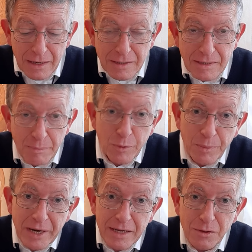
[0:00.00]
Ça peut
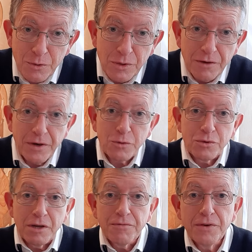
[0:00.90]
paraître une affaire
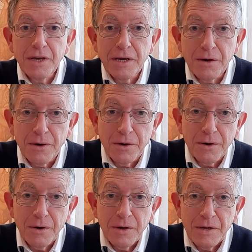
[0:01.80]
tout à fait euh,
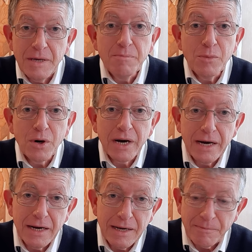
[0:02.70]

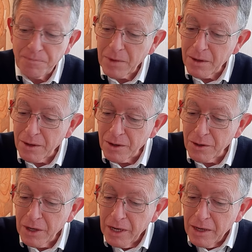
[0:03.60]
immorale. Euh,
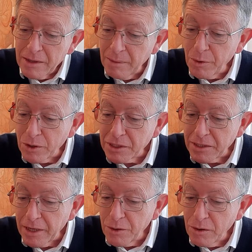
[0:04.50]
d'abord
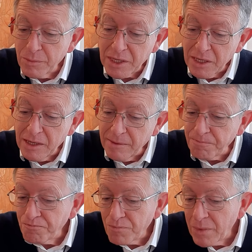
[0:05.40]
c'est un homme qui
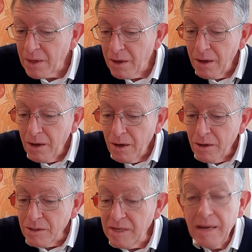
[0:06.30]

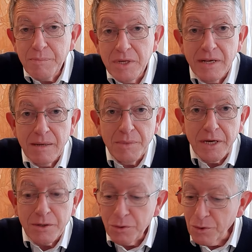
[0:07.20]
dilapide les
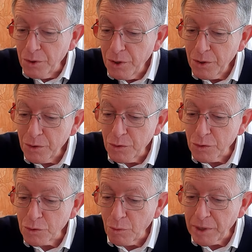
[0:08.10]
biens de,
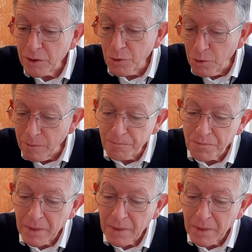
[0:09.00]
son patron,